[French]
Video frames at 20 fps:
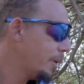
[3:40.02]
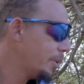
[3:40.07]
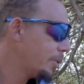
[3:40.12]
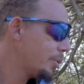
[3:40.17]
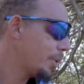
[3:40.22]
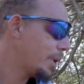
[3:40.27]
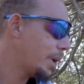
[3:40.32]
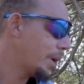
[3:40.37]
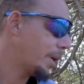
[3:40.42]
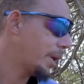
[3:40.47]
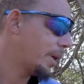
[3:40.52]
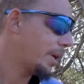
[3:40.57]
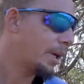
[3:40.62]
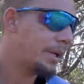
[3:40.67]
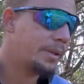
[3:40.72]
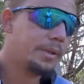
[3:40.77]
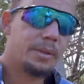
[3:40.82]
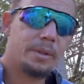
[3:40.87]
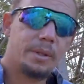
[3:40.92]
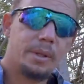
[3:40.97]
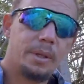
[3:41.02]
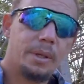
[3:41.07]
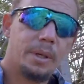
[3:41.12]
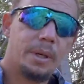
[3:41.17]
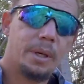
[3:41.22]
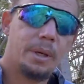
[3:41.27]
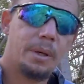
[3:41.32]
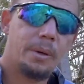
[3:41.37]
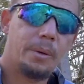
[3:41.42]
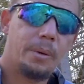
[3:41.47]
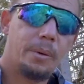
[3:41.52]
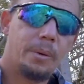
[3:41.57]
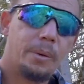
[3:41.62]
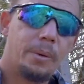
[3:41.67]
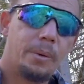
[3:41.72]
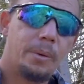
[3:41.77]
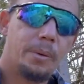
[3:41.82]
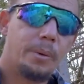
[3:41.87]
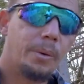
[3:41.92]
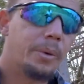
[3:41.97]
sur l'ananas, c'est
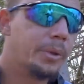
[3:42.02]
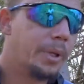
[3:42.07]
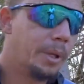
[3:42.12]
au